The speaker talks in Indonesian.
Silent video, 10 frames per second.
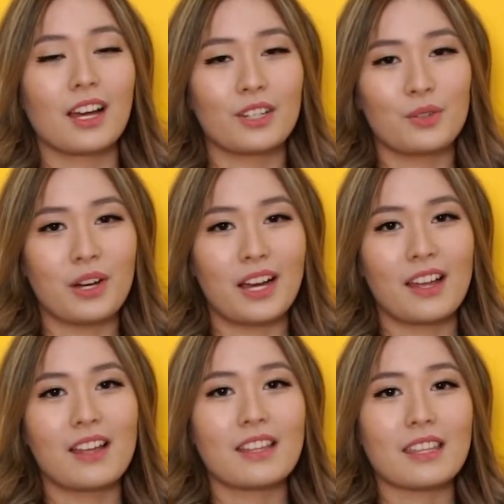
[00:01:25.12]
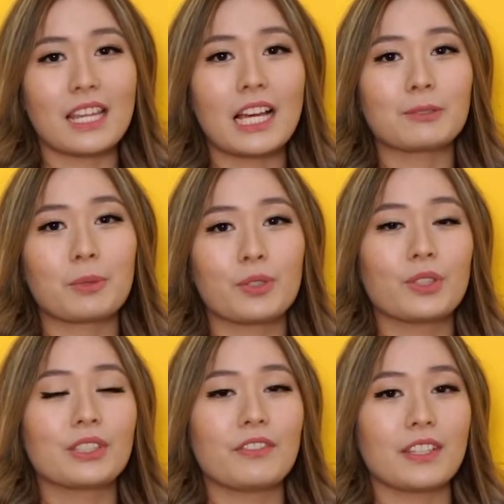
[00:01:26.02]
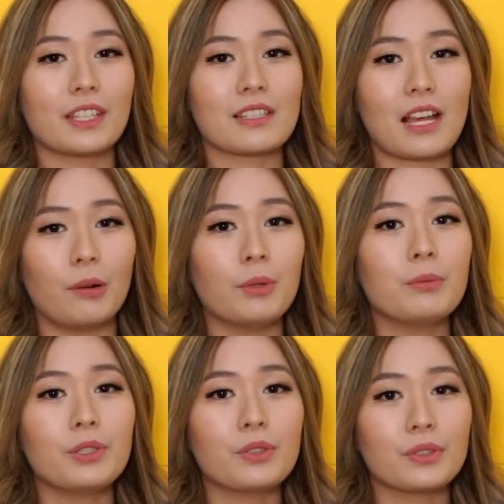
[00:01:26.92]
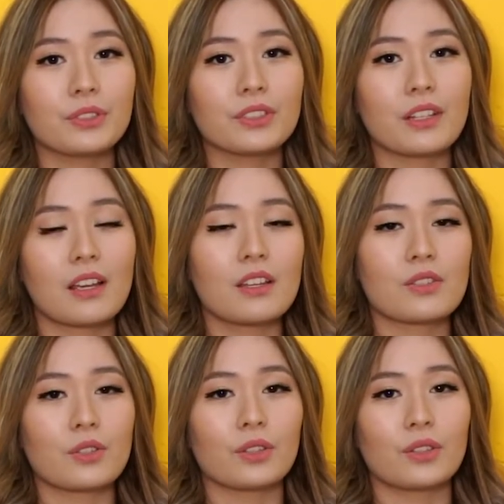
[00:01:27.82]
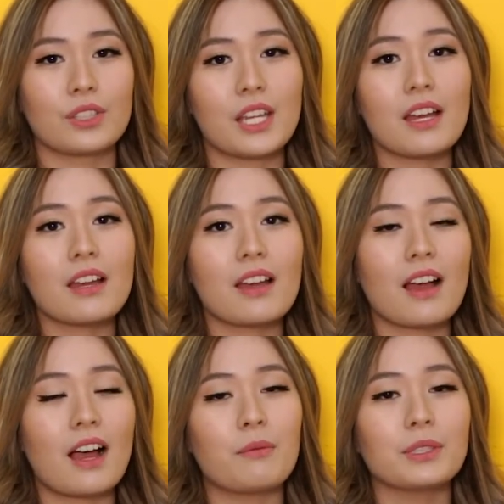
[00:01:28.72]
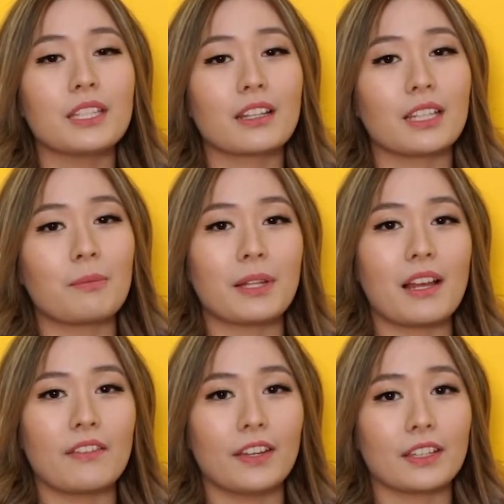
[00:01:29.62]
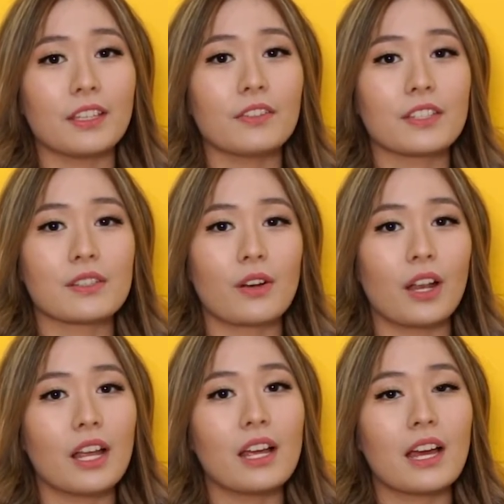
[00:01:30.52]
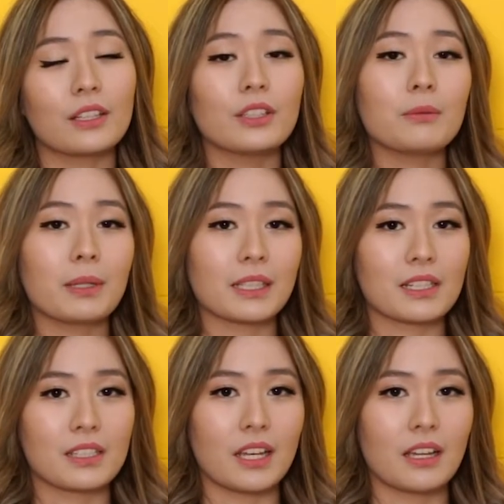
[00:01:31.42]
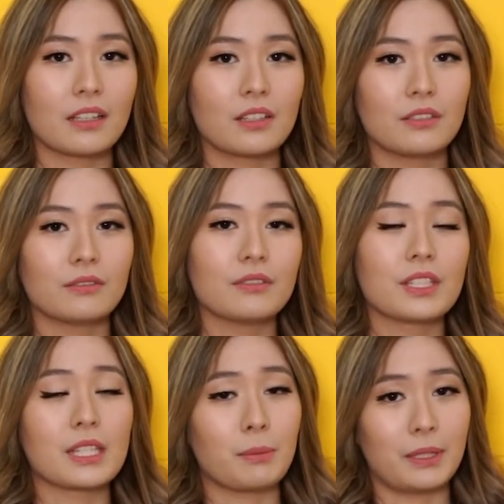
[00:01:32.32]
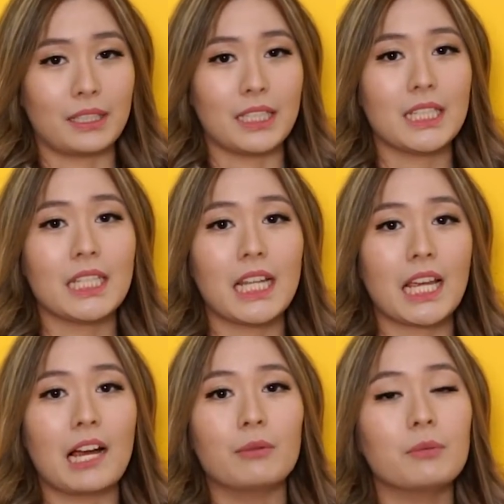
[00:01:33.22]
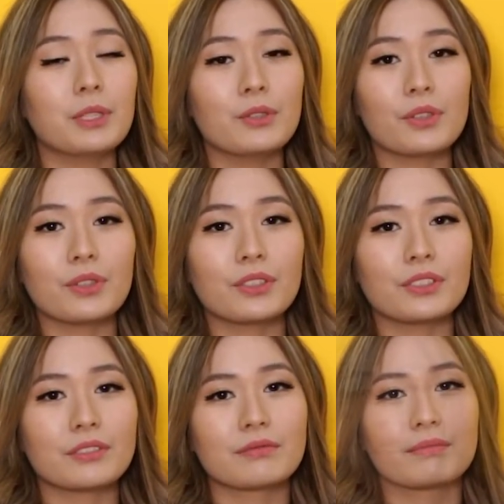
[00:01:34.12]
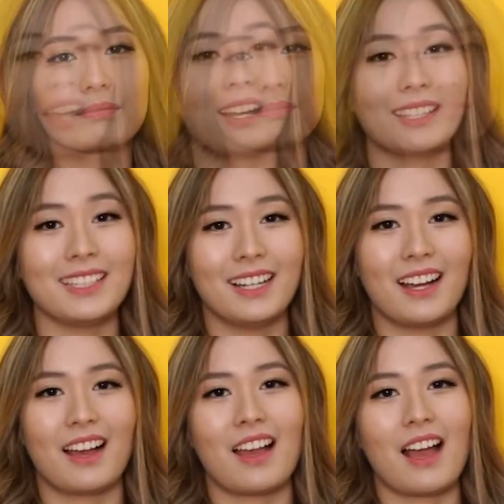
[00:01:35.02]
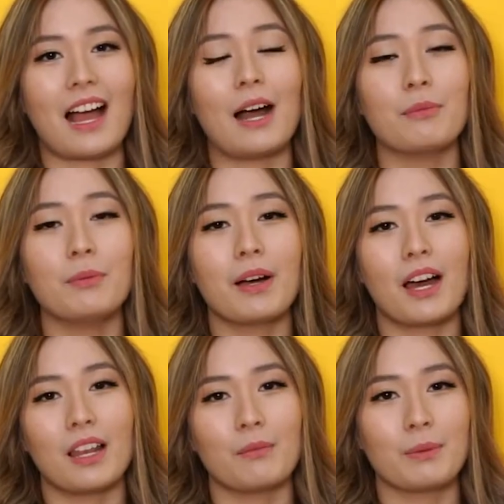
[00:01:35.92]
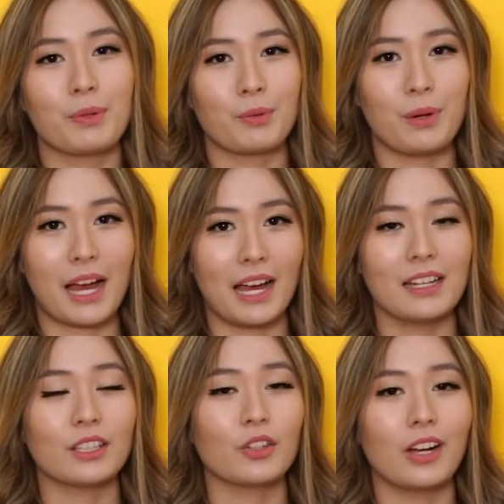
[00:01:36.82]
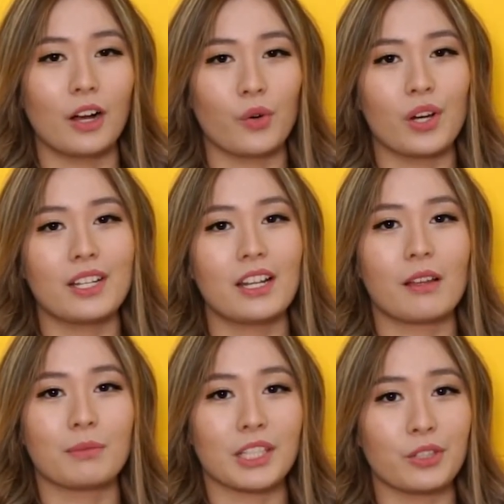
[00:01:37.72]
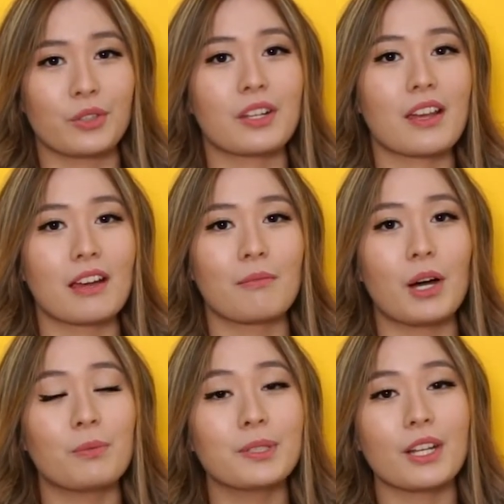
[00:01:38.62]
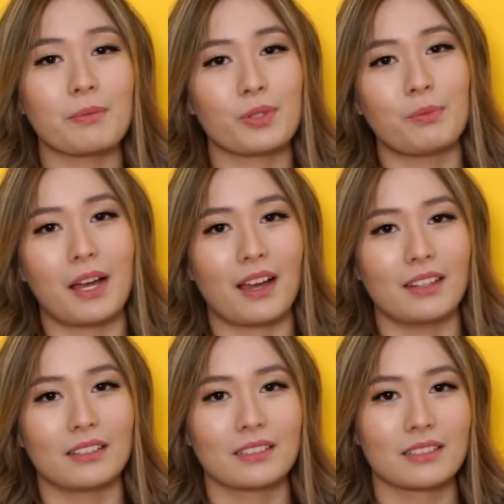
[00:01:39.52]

Kedua, tingkat produktivitas kamu menurun. Contohnya, kamu tidak tampil efektif di sekolah atau tempat kerja. Seperti nilai kamu menurun. Ketiga, kamu mengalami perubahan atau gangguan dalam tidur maupun nafsu makan.